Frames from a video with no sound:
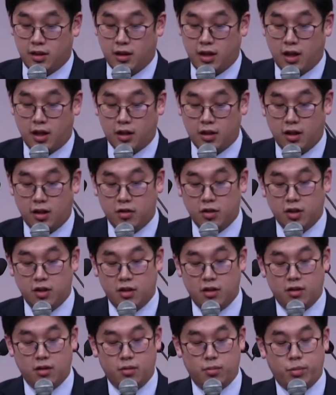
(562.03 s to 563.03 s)

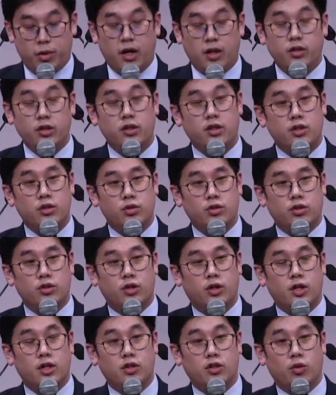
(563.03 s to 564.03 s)
낙타가 바늘기로
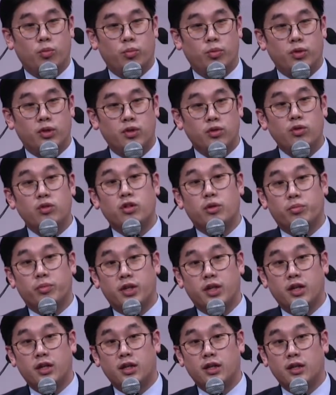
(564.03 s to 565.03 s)
들어가는 것보다도
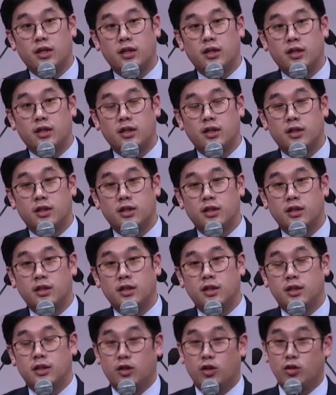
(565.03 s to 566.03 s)
어렵다.
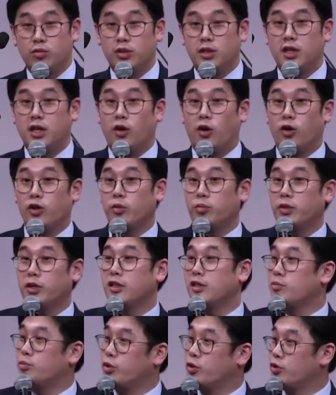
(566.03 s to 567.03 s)
여러분 이게
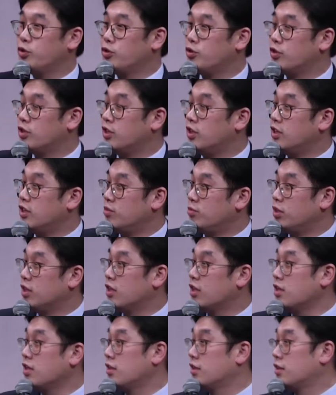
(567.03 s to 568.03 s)
어렵다는 표현으로
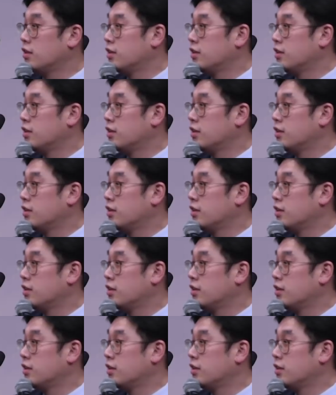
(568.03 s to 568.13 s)
들리십니까?